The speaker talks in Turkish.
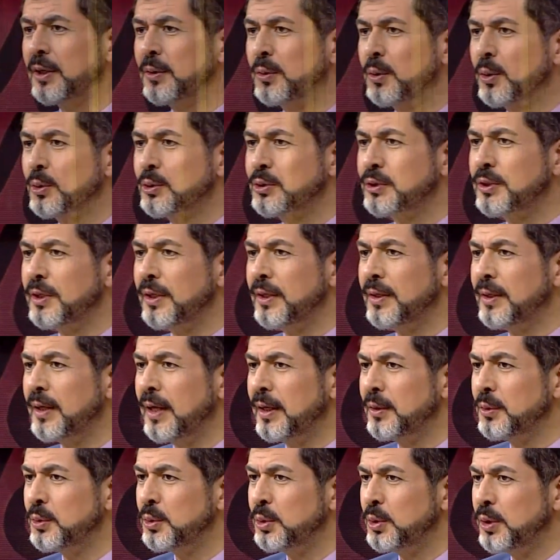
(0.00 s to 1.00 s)

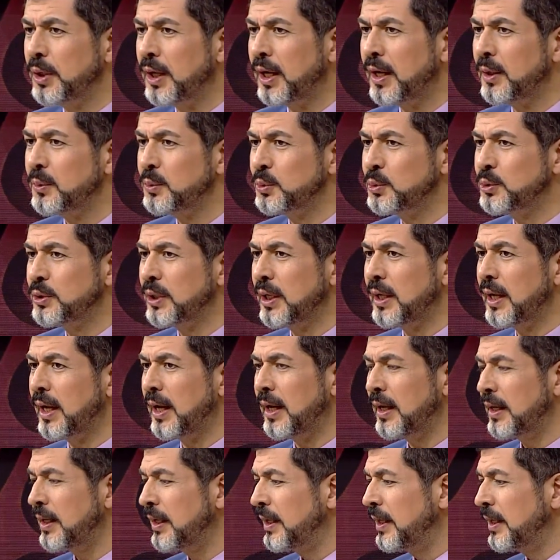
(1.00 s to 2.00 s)
gösterilen rüya üzere
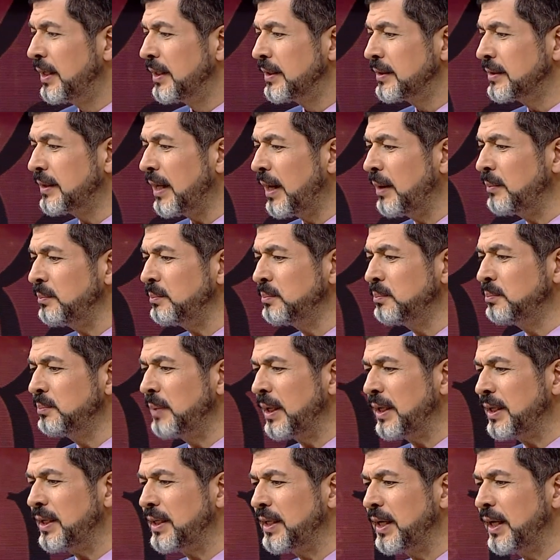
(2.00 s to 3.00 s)
tam
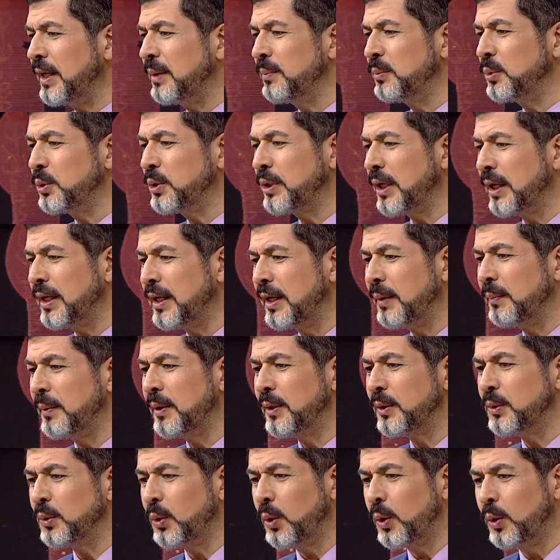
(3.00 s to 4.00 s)
Mekke-i
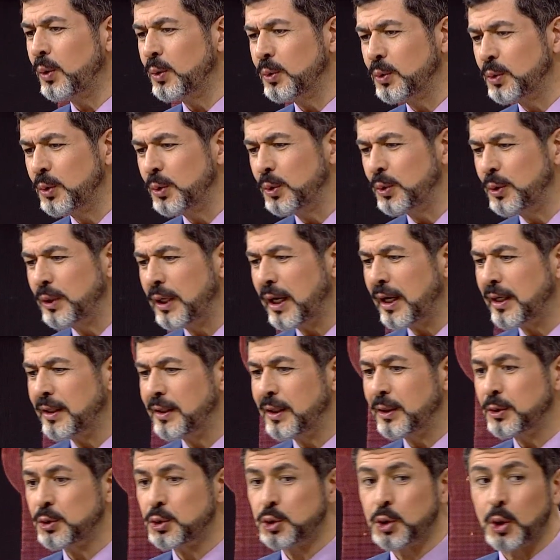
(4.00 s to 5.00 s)
Mükerreme'nin olduğu
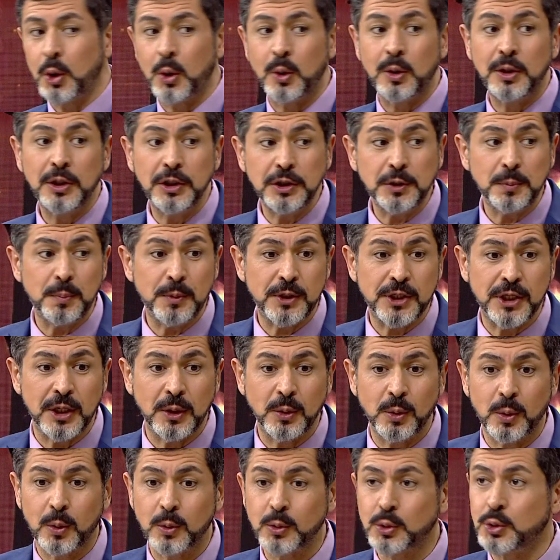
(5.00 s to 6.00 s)
yerde çöl hiçbir şey
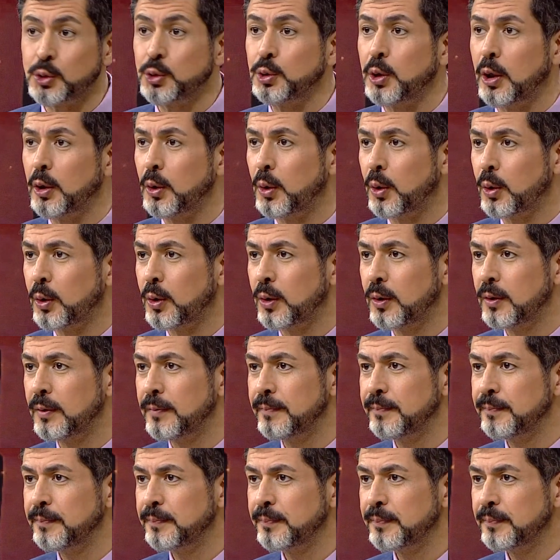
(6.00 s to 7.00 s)
yok. Su da yok.
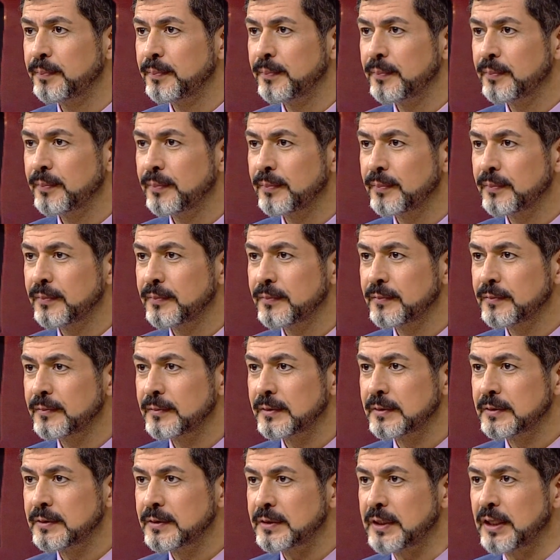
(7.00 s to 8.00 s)

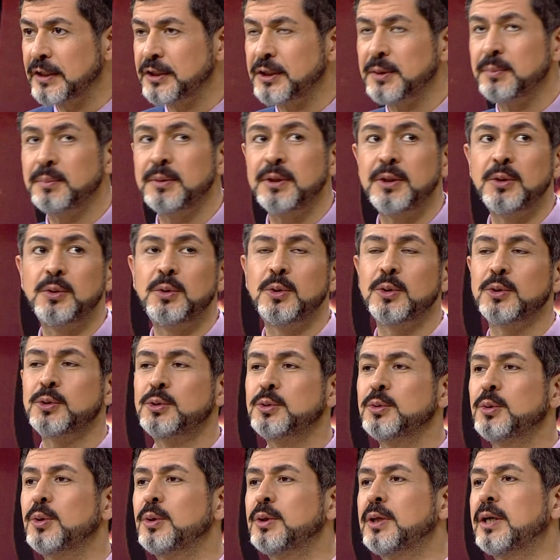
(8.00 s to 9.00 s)
Sen şimdi
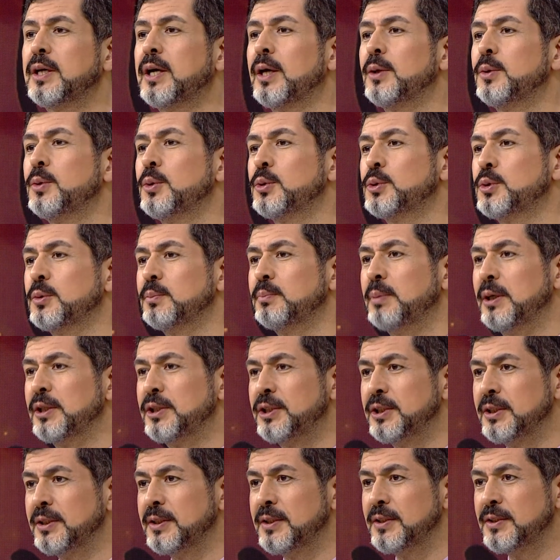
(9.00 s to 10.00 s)
gidiyorsun orada kalıyorsun
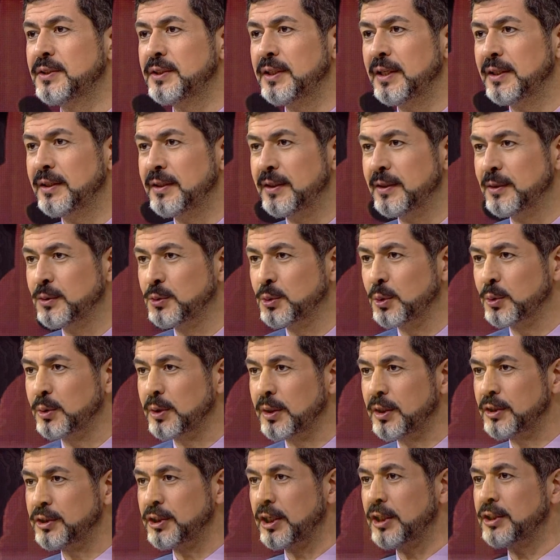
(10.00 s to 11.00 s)
5 yıldız 7 yıldız
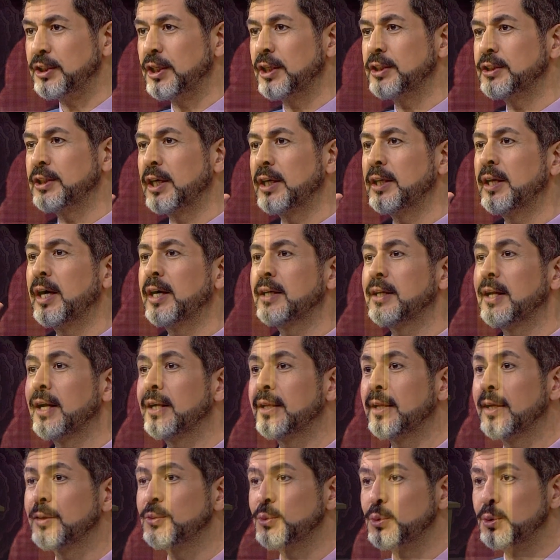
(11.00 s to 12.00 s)
otele şak şak şak lak
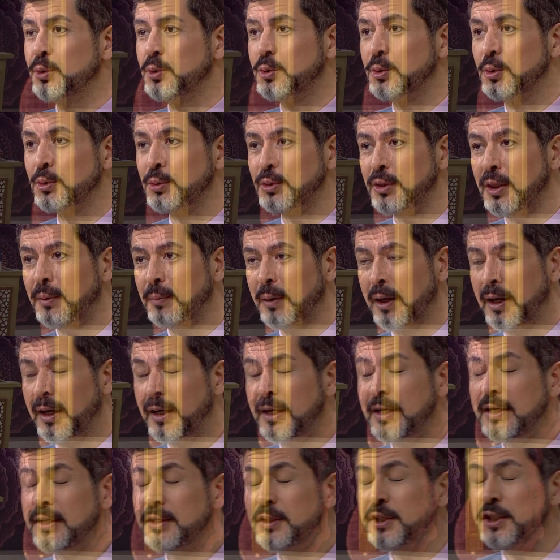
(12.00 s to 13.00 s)
lak lak su içiyorsun ama
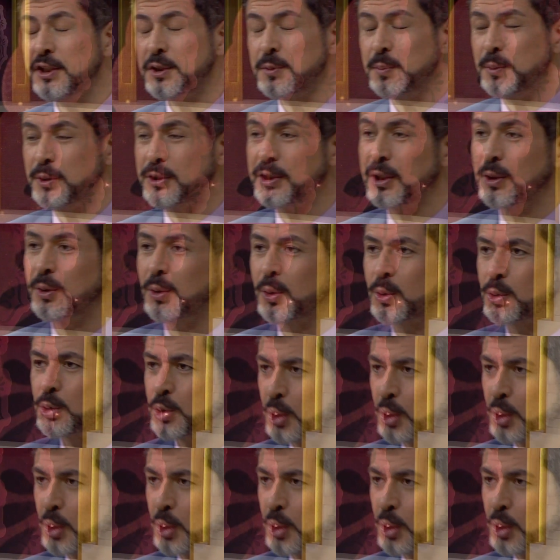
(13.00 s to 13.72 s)
hiçbir şey yok.